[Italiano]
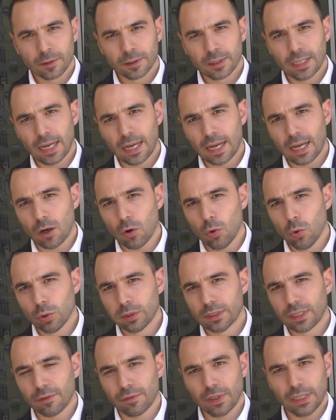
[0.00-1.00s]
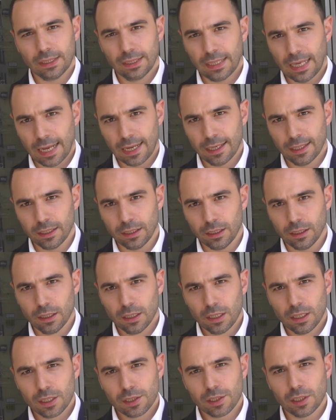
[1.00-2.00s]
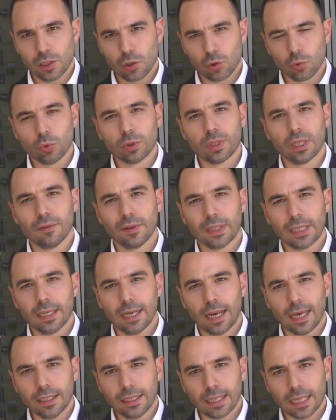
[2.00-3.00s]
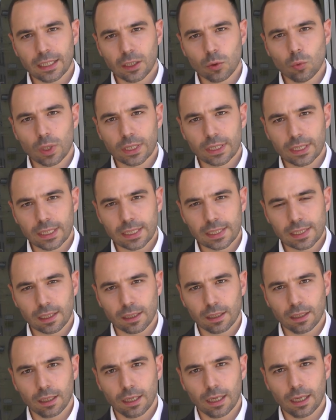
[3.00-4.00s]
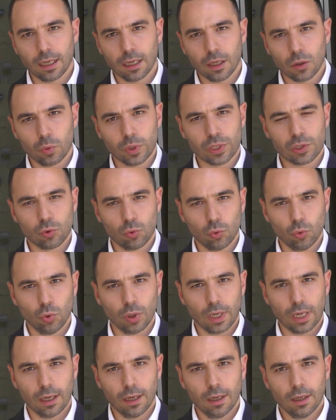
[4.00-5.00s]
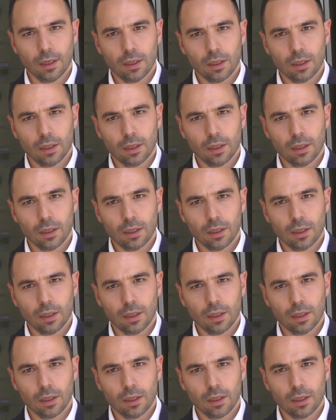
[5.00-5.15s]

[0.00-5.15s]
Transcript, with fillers: Da oltre vent'anni si discuteva della inadeguatezza della questura